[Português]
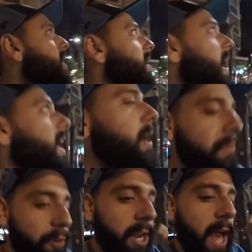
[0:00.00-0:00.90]
Daí ele
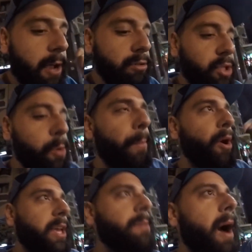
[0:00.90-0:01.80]
foi lá e construiu um
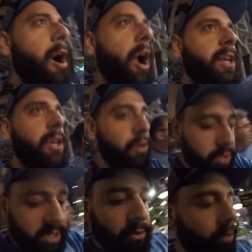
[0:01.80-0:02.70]
pouquinho maior que o
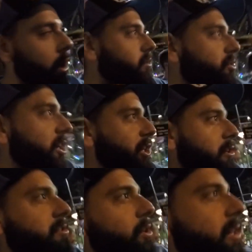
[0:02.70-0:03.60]
que o outro já tinha
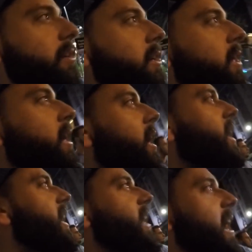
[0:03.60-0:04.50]
construído.
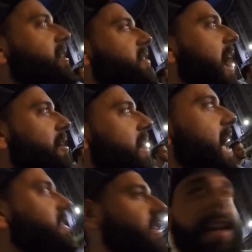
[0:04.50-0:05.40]
E daí eles ficaram
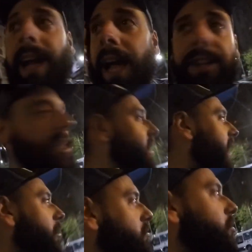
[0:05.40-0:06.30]
nessa, tá ligado? De
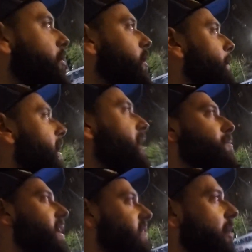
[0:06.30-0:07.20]
tentar construir um prédio
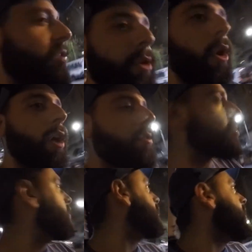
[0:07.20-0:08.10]
mais alto que o outro.